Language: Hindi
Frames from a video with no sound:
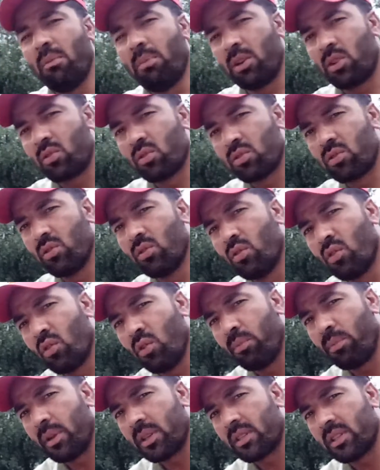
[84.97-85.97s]
बट कुछ लोगों
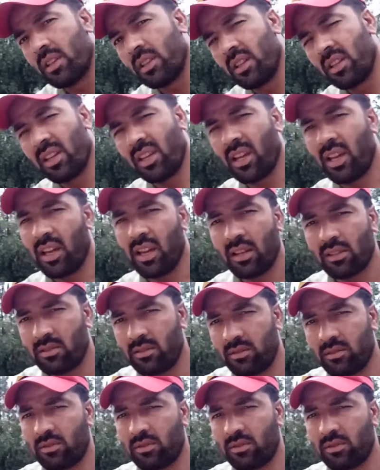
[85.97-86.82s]
को पसंद नहीं आया